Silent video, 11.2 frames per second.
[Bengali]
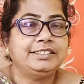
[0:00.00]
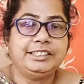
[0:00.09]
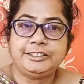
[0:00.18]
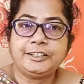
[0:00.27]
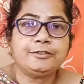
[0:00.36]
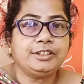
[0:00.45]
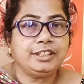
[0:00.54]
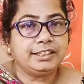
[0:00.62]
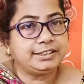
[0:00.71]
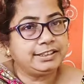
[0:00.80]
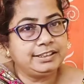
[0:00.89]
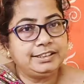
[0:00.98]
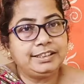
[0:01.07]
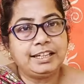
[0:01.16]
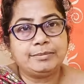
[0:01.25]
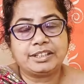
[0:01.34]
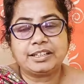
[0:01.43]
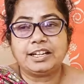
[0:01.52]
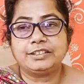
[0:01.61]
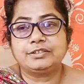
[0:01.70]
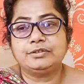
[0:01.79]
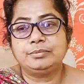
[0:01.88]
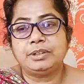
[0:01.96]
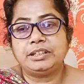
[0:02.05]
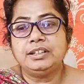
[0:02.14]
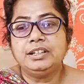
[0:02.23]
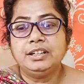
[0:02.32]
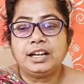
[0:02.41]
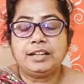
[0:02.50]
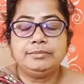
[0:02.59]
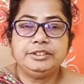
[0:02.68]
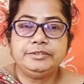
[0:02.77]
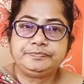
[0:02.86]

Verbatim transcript: চেষ্টা করে যাচ্ছি যে আমার কাজ করবার আমি